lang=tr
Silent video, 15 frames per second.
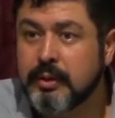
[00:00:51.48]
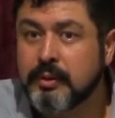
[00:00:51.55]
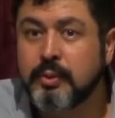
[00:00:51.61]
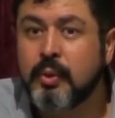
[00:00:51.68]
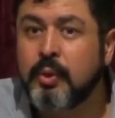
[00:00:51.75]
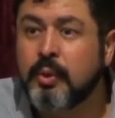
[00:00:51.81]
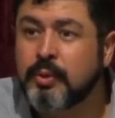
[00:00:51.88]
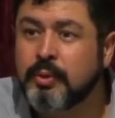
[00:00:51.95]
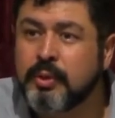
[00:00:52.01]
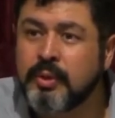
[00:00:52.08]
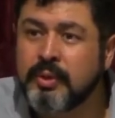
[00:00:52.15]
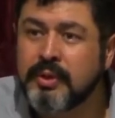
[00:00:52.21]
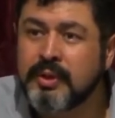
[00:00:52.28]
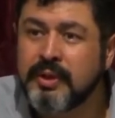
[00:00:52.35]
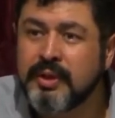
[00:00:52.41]
Ne
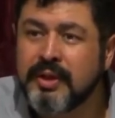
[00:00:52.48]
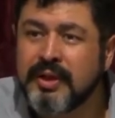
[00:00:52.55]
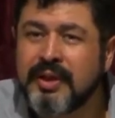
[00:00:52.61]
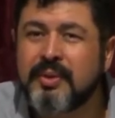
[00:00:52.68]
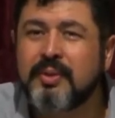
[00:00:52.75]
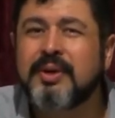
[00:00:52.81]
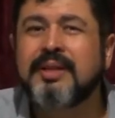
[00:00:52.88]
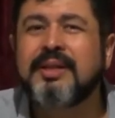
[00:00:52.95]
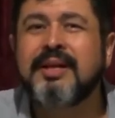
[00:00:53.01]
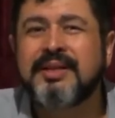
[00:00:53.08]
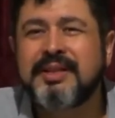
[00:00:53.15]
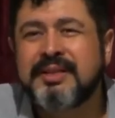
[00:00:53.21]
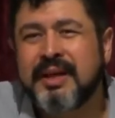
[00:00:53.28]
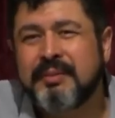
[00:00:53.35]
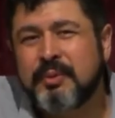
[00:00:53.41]
oldu? E, o kadar
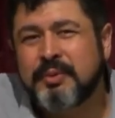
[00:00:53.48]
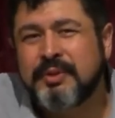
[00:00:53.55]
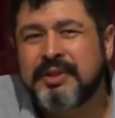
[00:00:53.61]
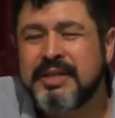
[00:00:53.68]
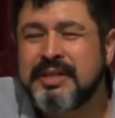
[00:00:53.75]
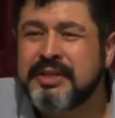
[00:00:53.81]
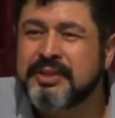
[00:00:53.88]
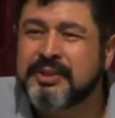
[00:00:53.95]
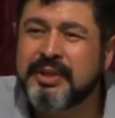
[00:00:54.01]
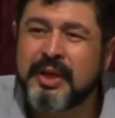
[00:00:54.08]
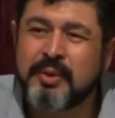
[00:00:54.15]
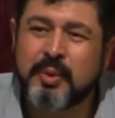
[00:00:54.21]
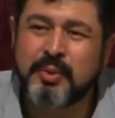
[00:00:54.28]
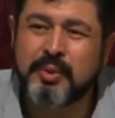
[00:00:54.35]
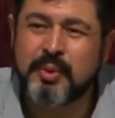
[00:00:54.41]
idam o dini
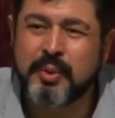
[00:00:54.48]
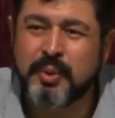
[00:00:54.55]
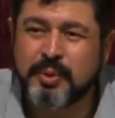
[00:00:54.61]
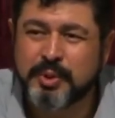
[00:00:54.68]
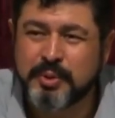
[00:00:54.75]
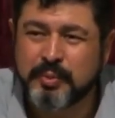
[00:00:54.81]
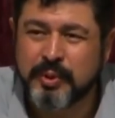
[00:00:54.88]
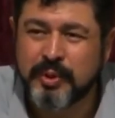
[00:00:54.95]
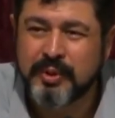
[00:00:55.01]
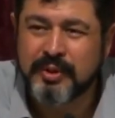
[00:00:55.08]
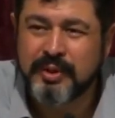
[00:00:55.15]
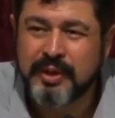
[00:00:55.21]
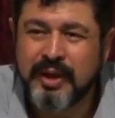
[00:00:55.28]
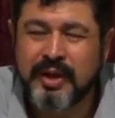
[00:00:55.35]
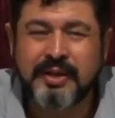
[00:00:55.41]
jargonla konuşmuyor.
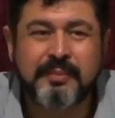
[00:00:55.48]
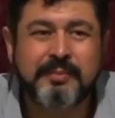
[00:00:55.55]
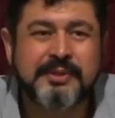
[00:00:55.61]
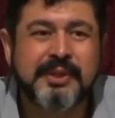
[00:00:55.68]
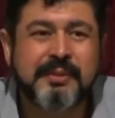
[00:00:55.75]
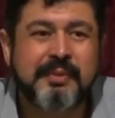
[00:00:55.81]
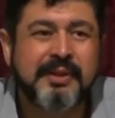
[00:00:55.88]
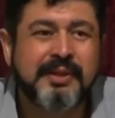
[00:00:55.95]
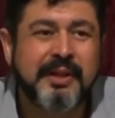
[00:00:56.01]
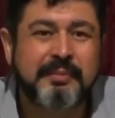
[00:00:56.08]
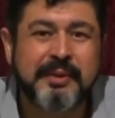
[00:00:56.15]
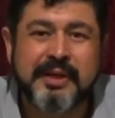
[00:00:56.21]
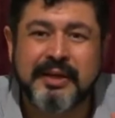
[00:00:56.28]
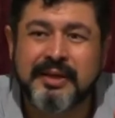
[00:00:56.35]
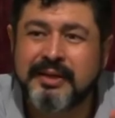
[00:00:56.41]
Aynı bir zamanlar
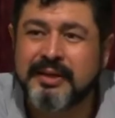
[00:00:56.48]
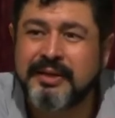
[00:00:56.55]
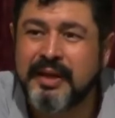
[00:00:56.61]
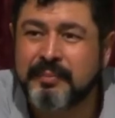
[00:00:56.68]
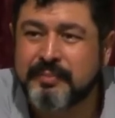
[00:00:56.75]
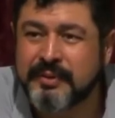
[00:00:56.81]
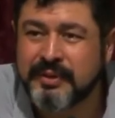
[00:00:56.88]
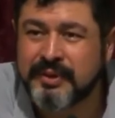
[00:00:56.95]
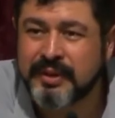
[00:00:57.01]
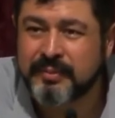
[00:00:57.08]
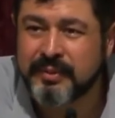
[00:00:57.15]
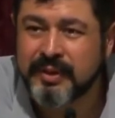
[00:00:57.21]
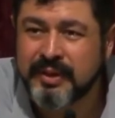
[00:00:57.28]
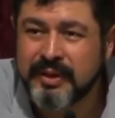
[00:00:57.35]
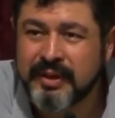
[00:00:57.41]
bir kanalın yaptığı
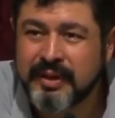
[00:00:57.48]
gibi.